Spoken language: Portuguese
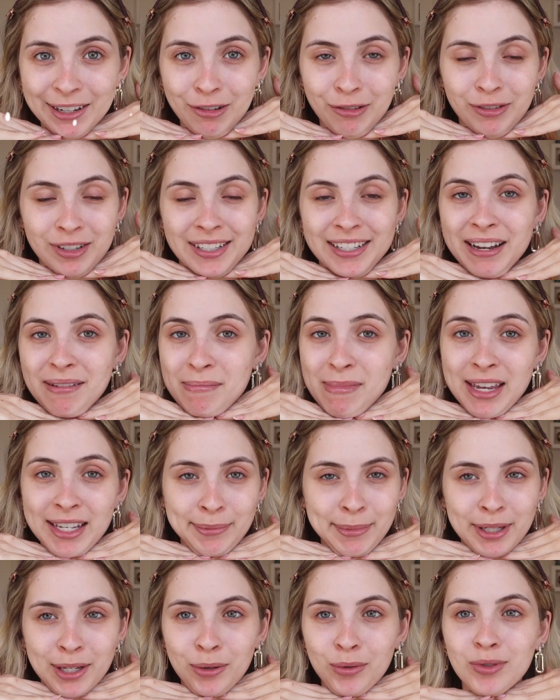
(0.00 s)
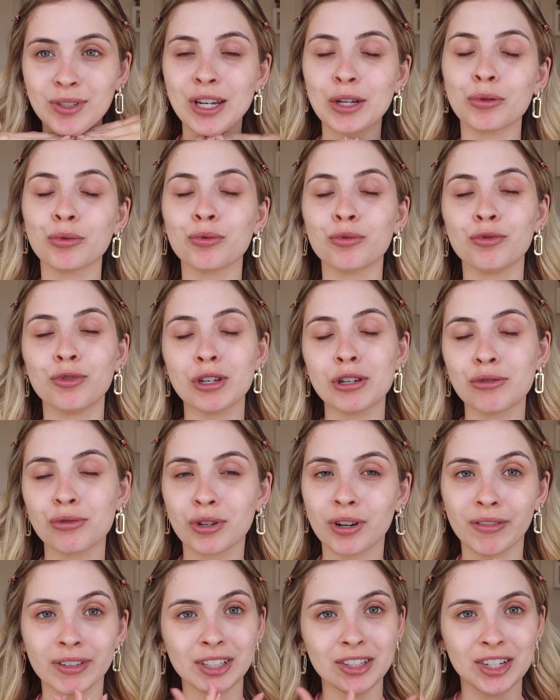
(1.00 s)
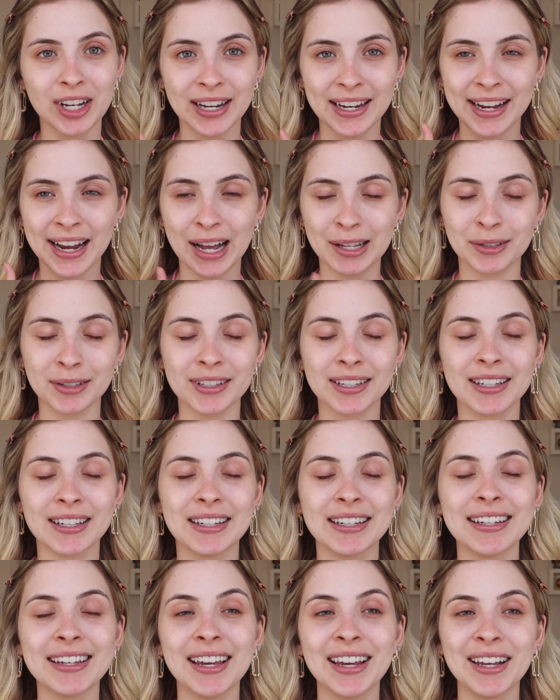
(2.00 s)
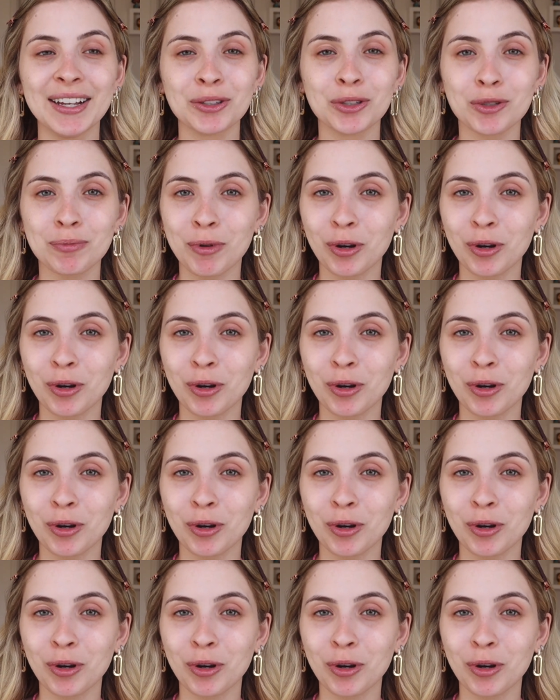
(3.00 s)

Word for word: que eu vou fazer é a mesma que eu usei no vídeo que eu vou deixar linkado aqui dos